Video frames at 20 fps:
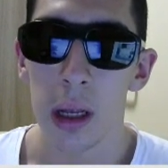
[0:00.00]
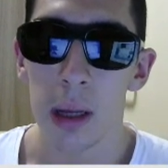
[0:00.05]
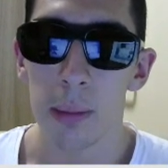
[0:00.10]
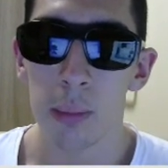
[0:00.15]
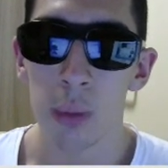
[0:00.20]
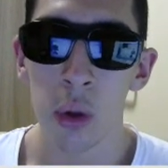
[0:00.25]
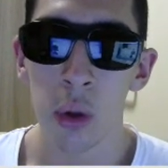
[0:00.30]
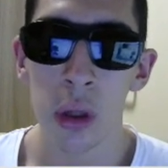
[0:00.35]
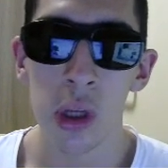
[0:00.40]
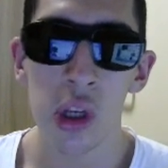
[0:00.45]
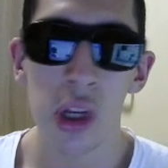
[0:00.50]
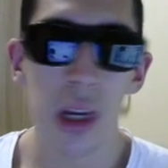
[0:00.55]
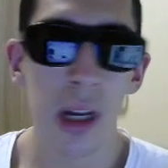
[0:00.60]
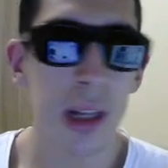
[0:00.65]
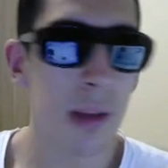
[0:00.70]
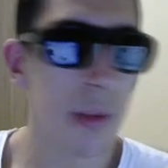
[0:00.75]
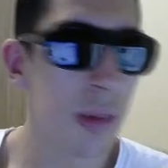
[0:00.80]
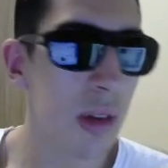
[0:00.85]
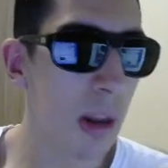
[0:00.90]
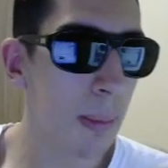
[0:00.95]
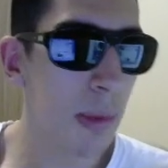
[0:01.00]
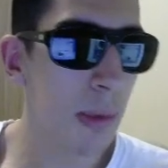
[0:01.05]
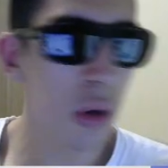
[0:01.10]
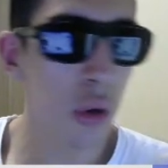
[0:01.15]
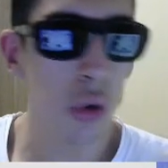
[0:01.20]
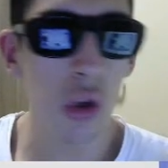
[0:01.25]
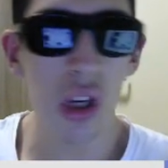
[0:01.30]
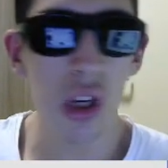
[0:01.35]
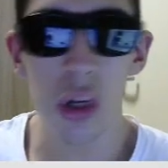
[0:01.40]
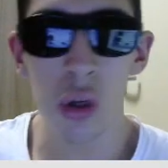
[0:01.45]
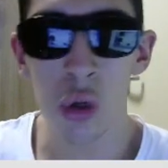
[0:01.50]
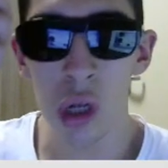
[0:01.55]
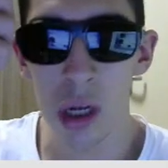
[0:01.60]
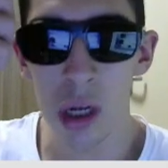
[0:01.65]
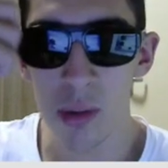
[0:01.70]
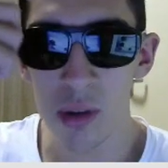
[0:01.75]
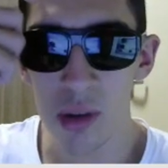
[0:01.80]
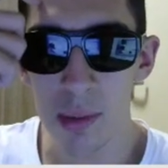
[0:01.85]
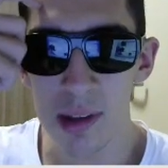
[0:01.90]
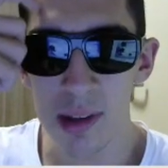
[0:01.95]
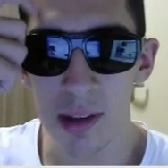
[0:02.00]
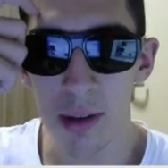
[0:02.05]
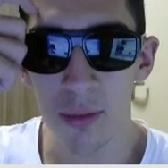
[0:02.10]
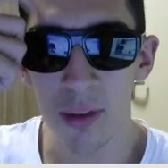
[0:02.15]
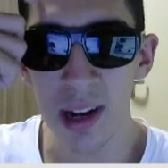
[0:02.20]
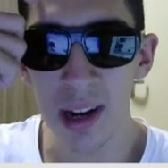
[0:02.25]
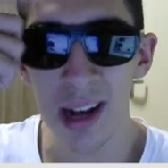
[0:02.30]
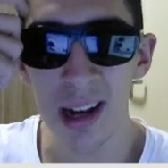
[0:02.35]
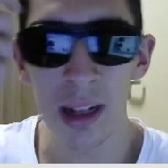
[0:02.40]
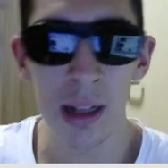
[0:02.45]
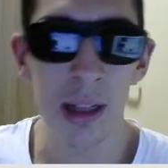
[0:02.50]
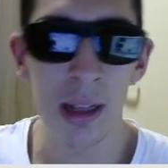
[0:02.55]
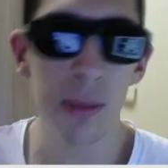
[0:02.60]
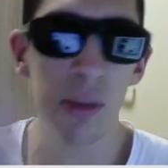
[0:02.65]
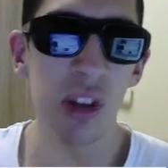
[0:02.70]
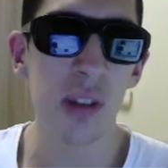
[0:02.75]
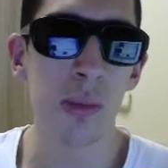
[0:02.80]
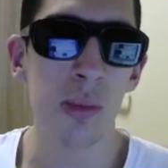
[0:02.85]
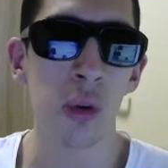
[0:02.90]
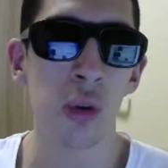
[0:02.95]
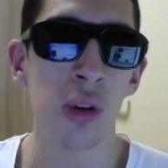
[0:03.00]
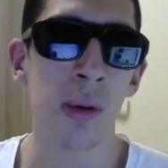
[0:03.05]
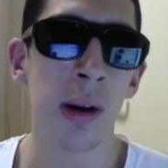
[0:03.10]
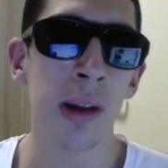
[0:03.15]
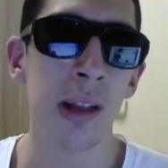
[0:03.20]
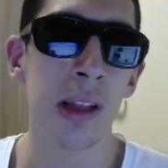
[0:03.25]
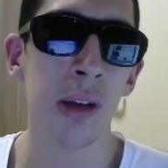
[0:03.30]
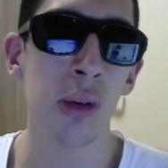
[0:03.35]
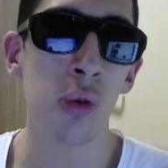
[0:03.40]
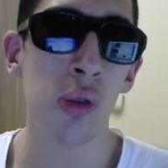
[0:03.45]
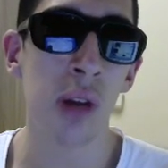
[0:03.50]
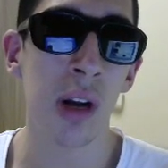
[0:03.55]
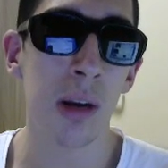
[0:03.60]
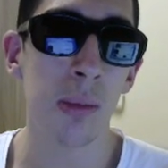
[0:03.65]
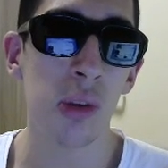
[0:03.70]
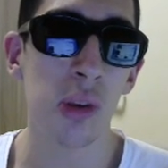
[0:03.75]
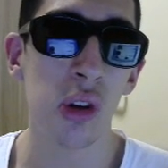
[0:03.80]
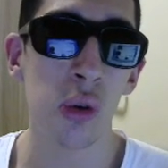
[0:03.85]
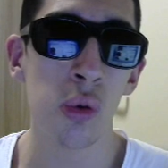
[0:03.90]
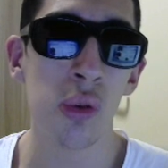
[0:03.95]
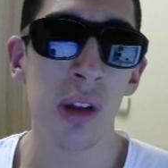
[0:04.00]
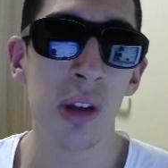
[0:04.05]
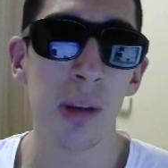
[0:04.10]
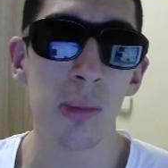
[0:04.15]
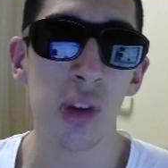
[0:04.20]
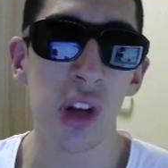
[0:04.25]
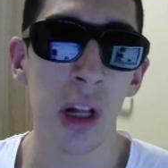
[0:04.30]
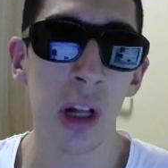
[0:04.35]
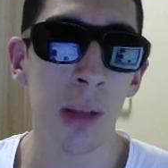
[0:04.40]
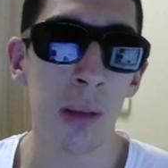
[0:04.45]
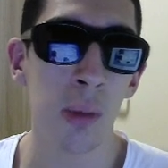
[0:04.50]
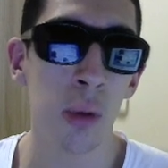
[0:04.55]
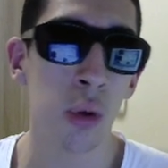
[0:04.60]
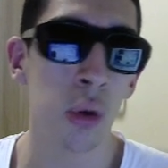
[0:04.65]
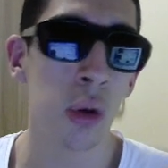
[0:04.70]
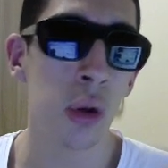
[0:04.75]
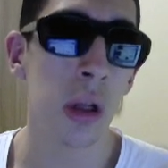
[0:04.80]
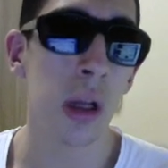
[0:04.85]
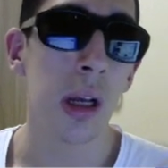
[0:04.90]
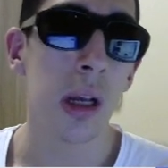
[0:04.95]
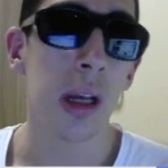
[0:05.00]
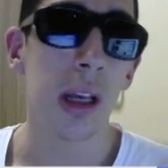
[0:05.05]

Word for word: Bunun dışında ne demiştim? Bir sürü şey söylemiştim. Mesela Varan alın demiştim. O zaman da 260-270 alınabiliyordu.